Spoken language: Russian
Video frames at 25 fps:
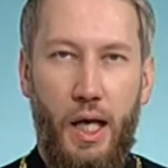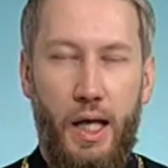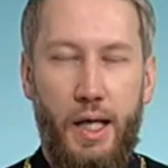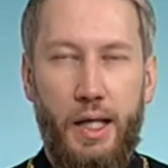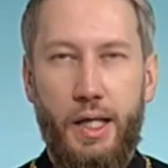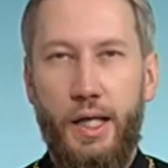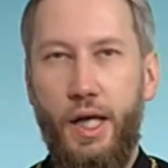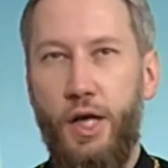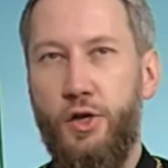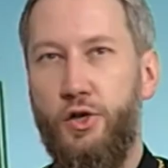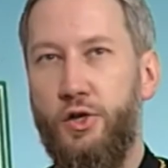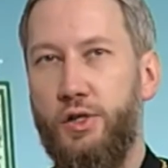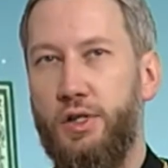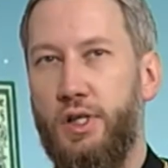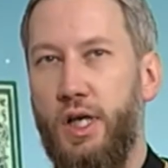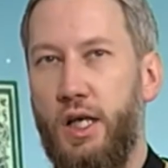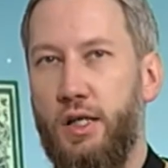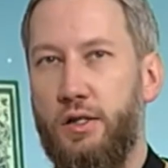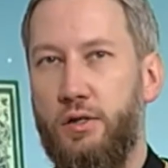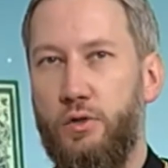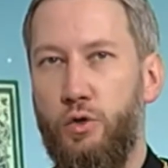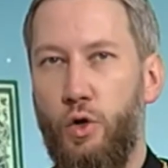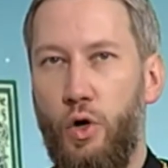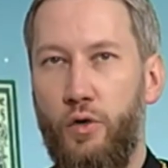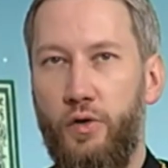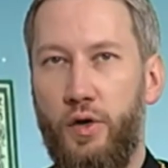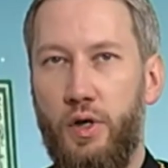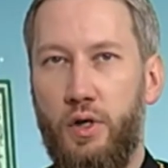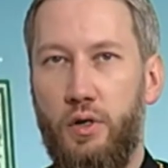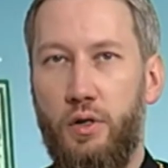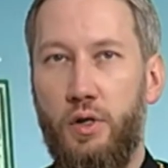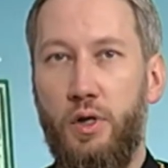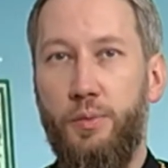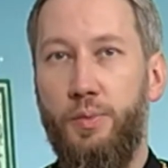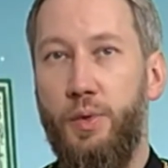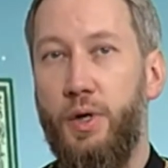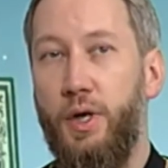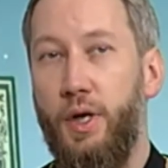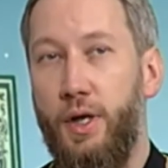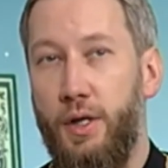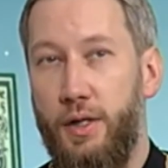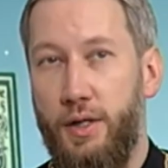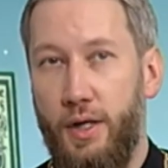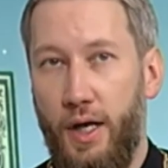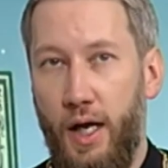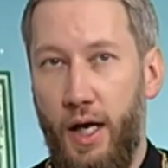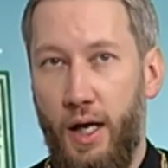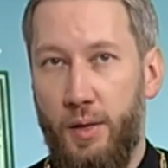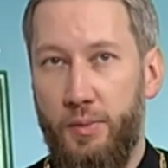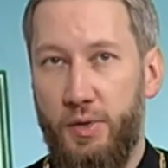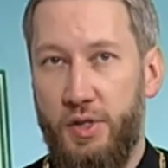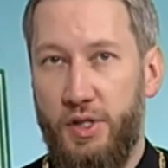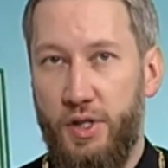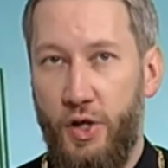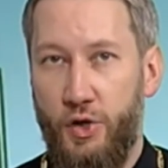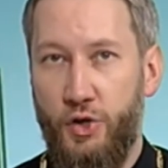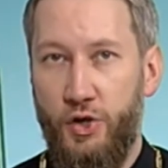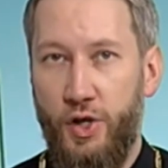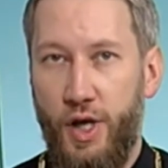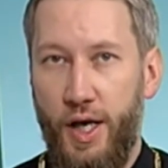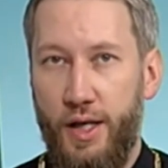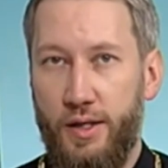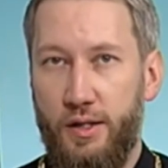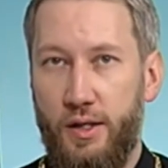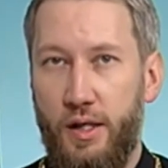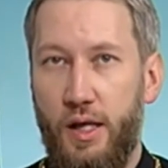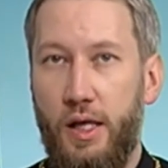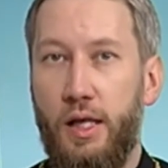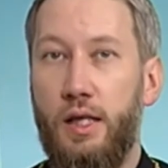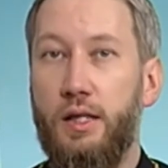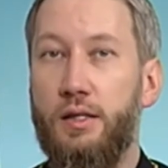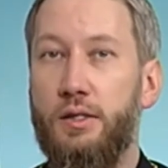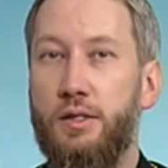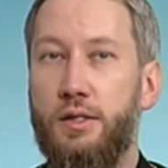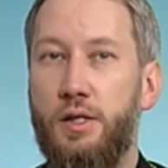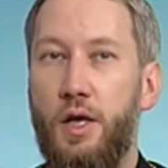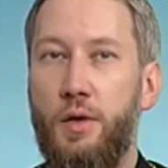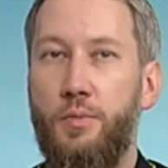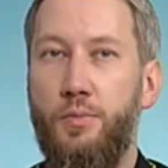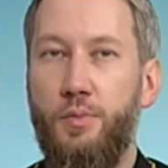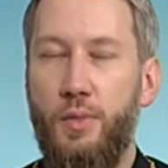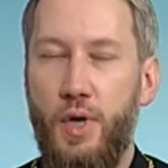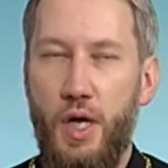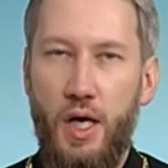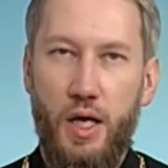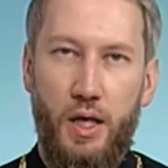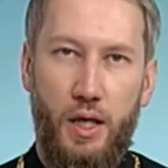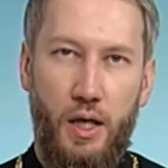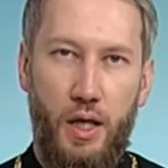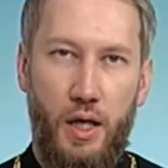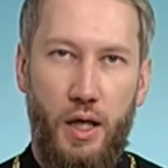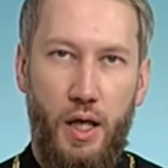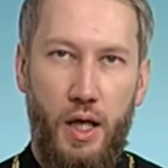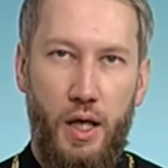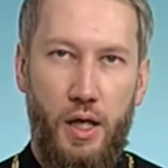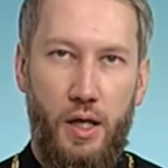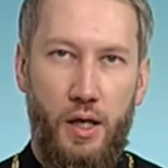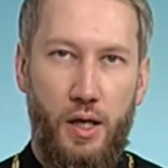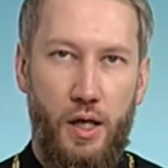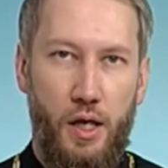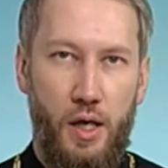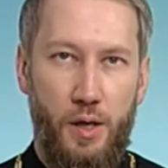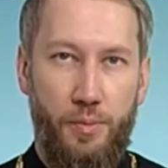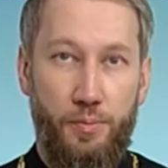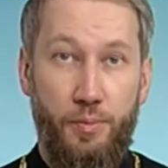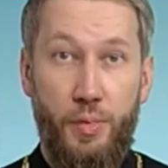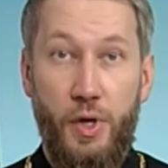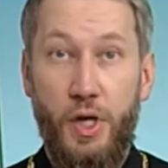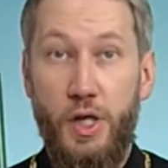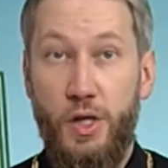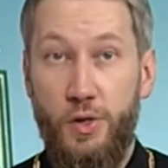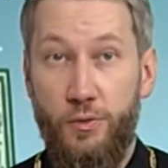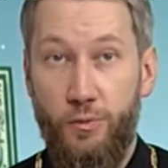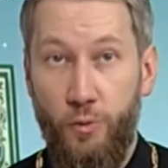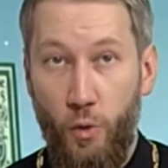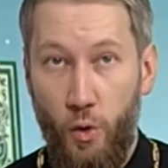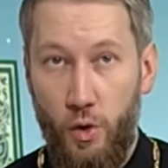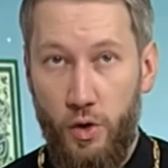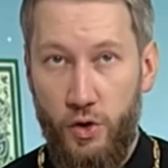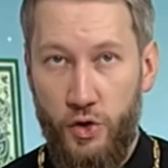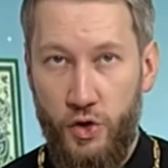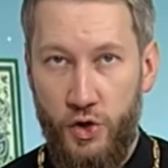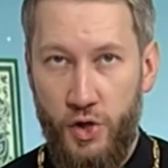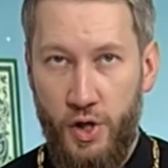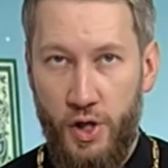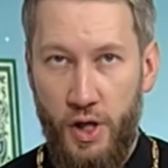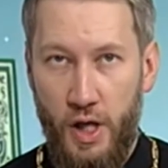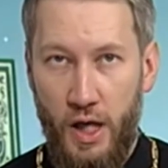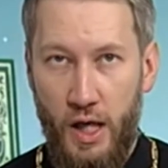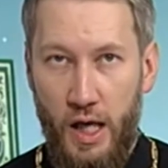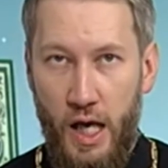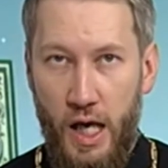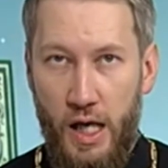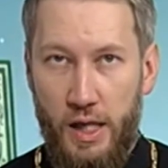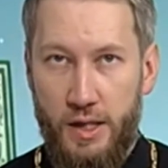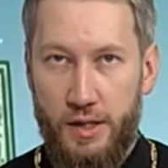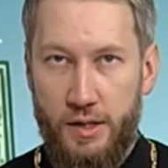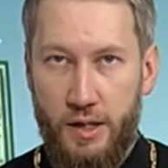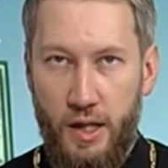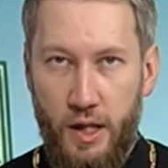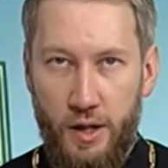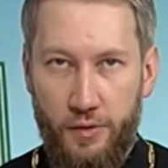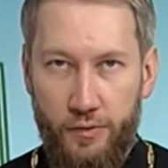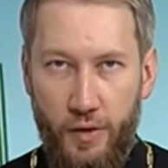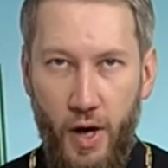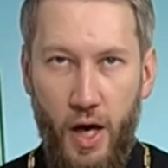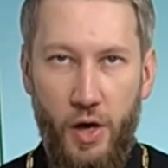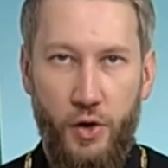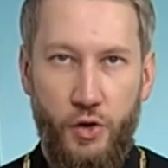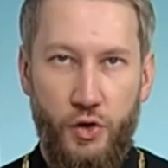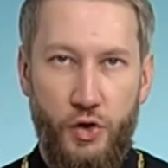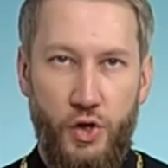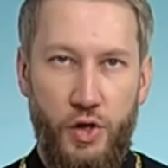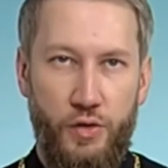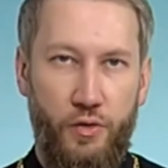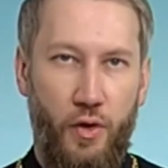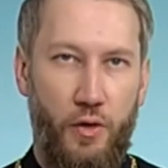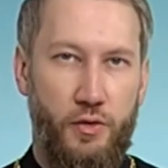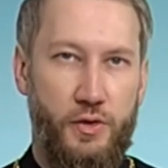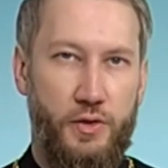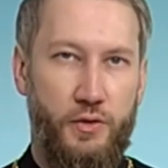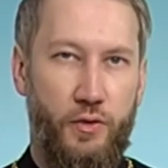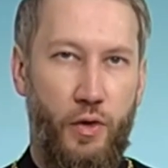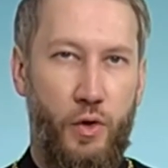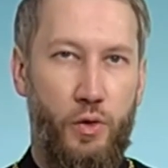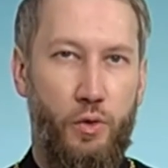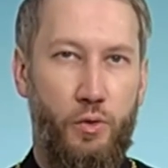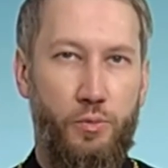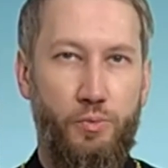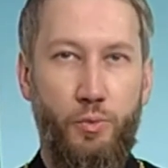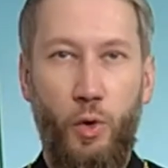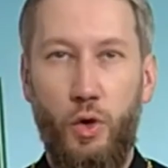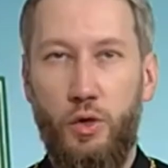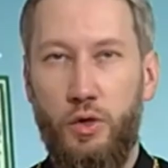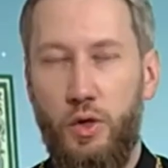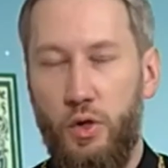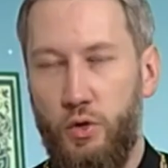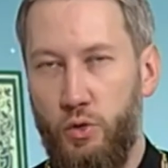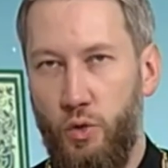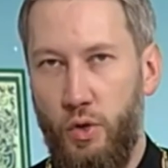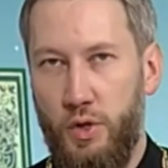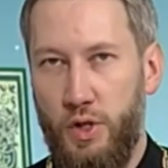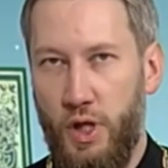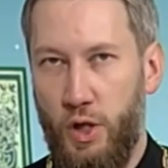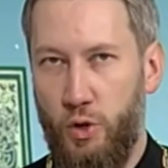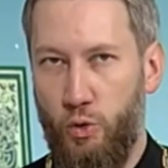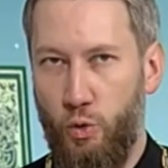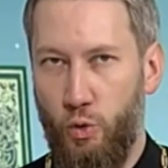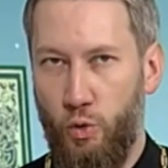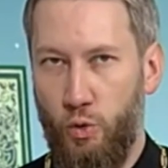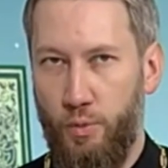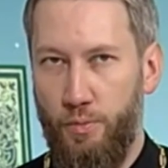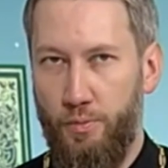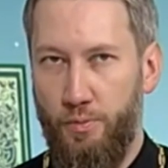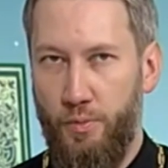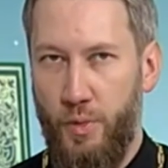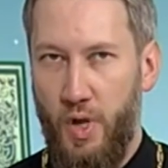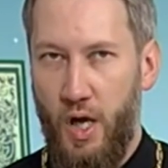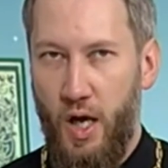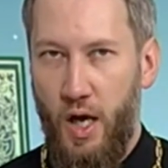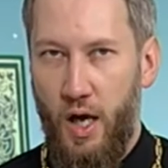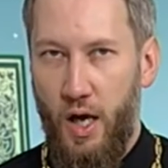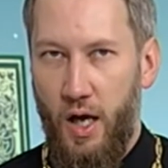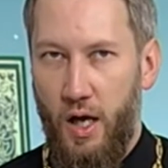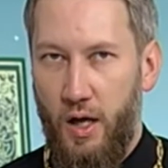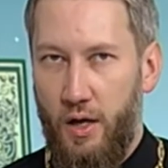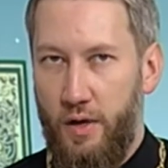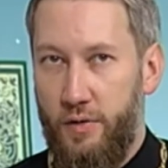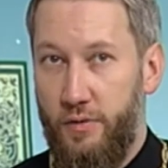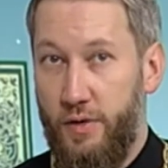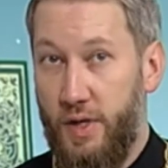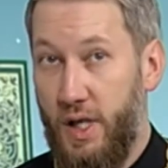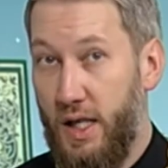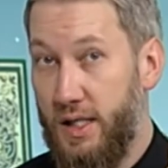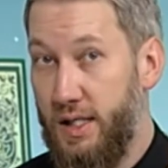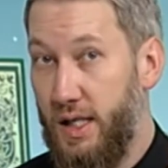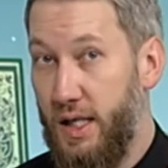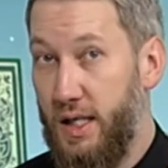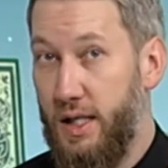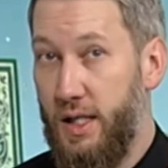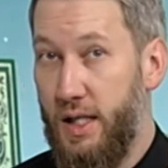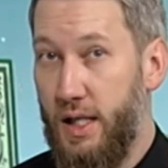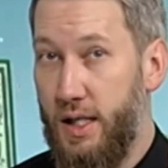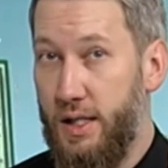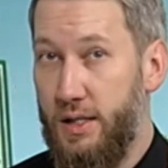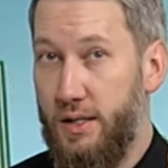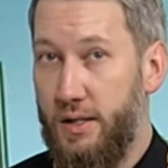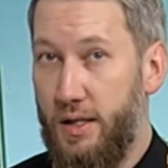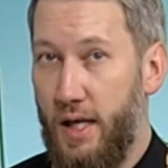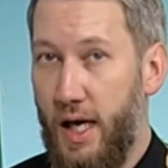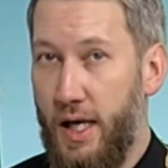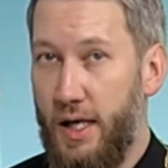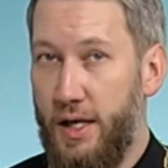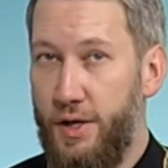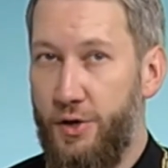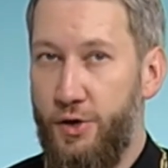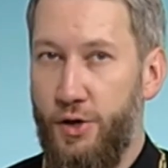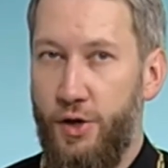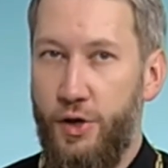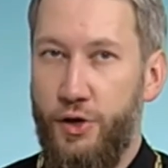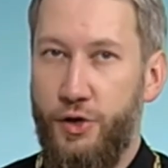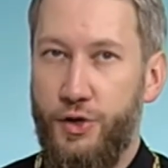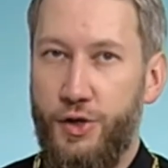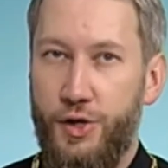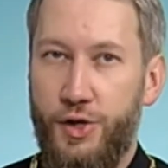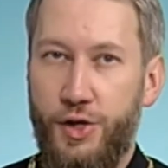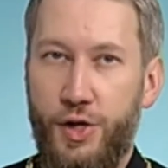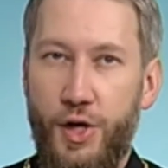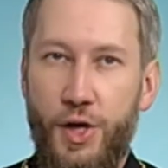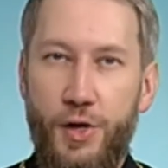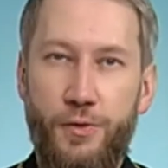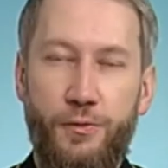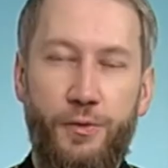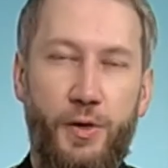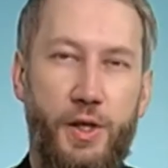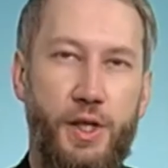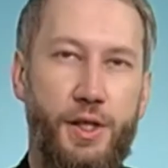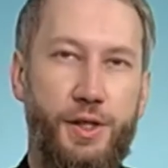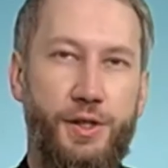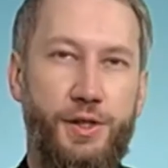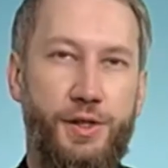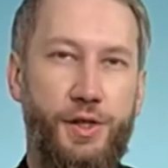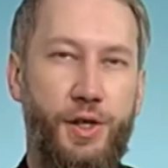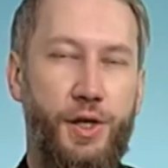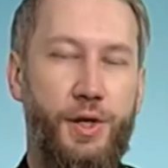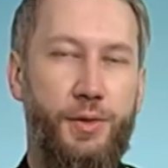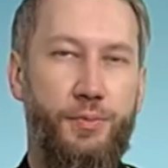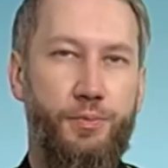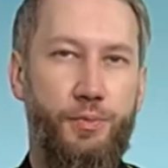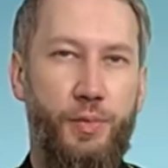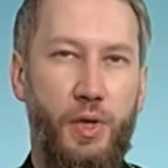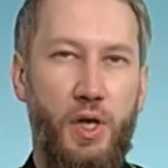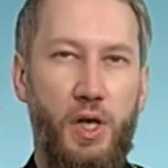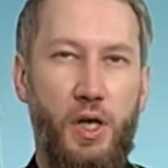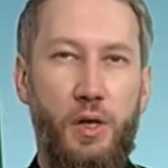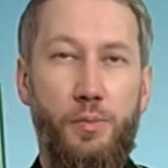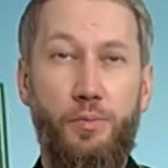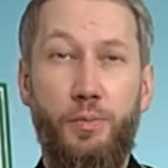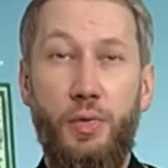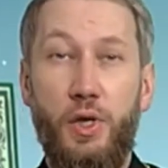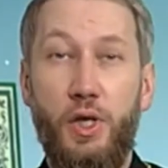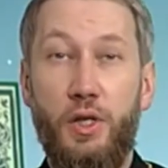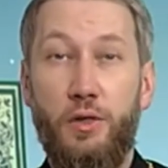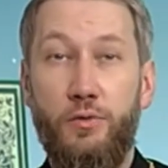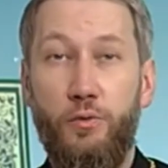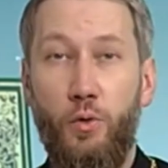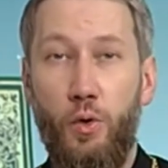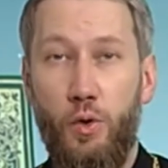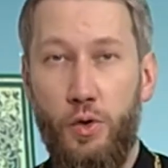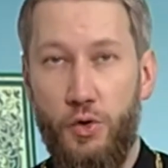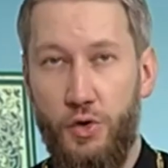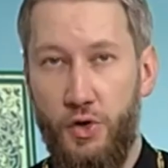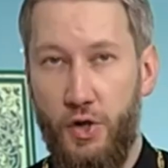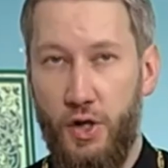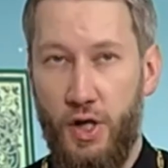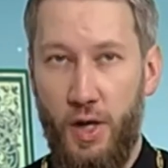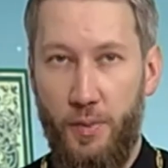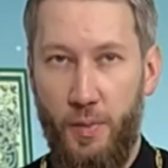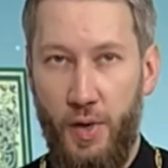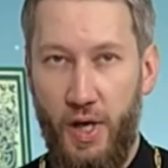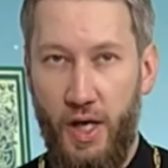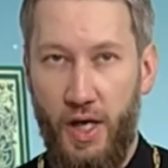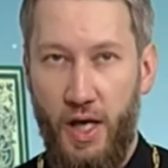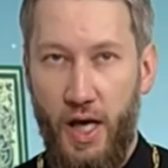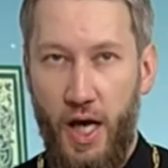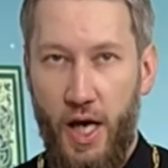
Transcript: Греческое слово «ипокрите» обозначает лицемера или притворщика, скрывающего в свою подлинную натуру. В глазах Христа книжники и фарисеи были притворщиками.